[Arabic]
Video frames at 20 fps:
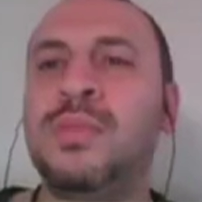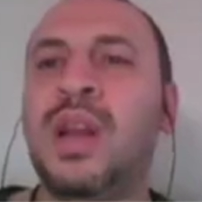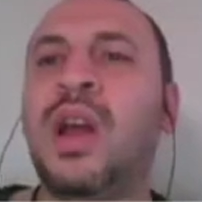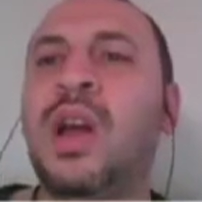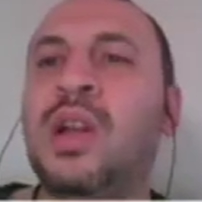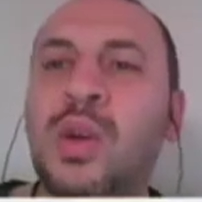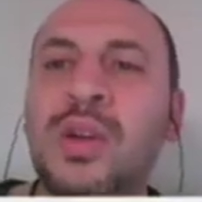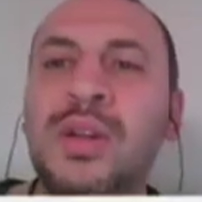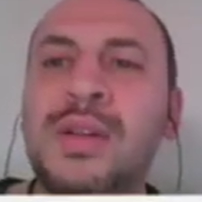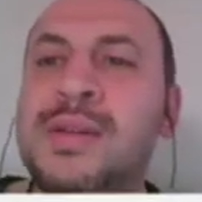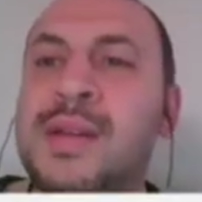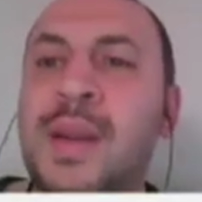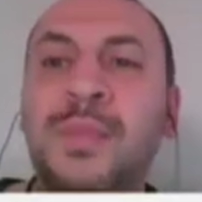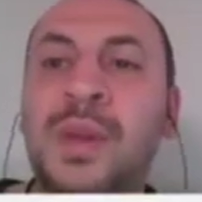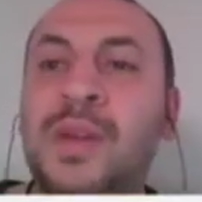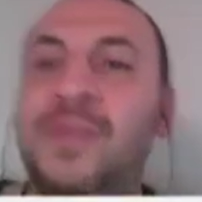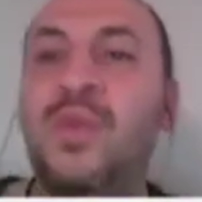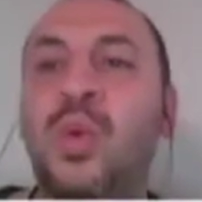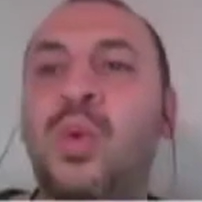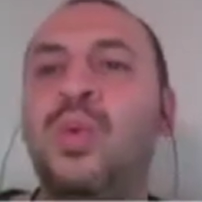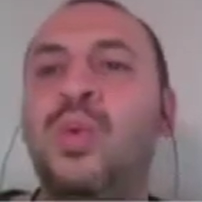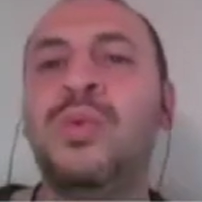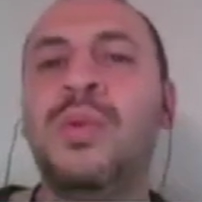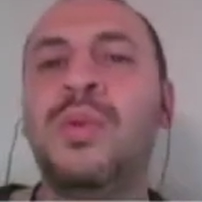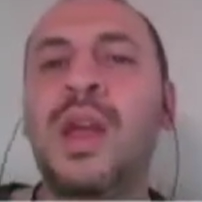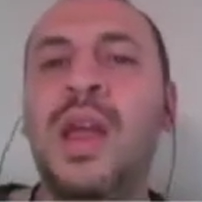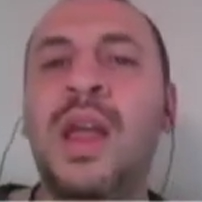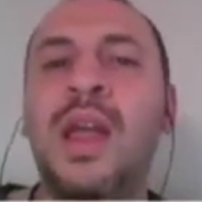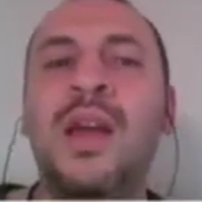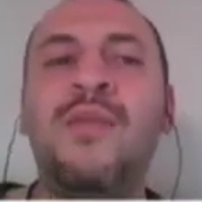الخطوات دي ثابته في كله.
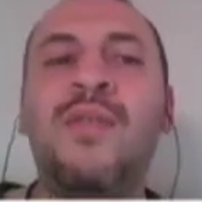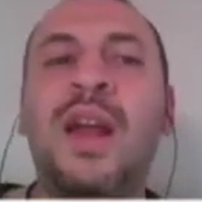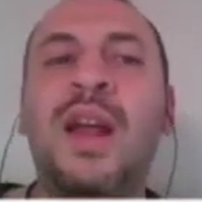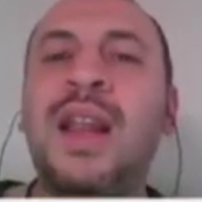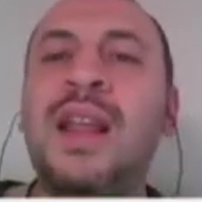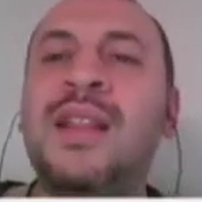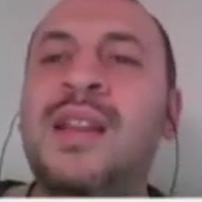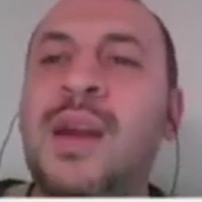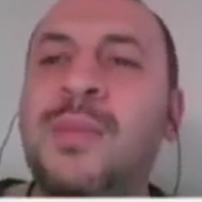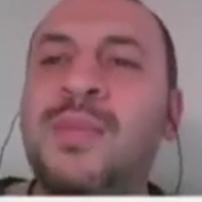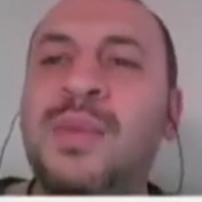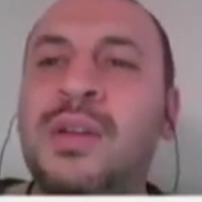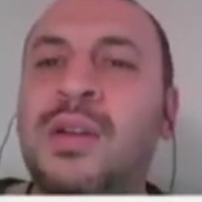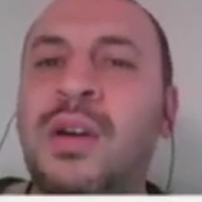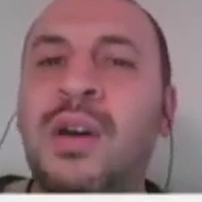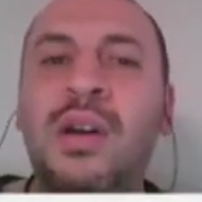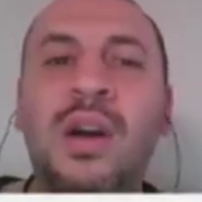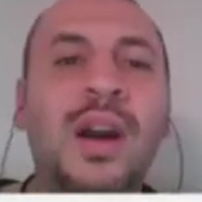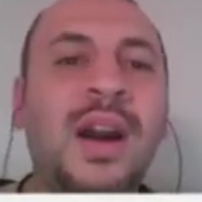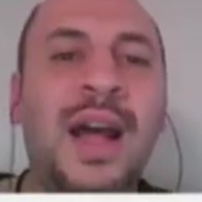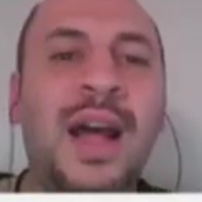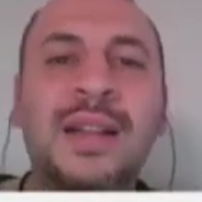فهتلاقي الدنيا بتتكرر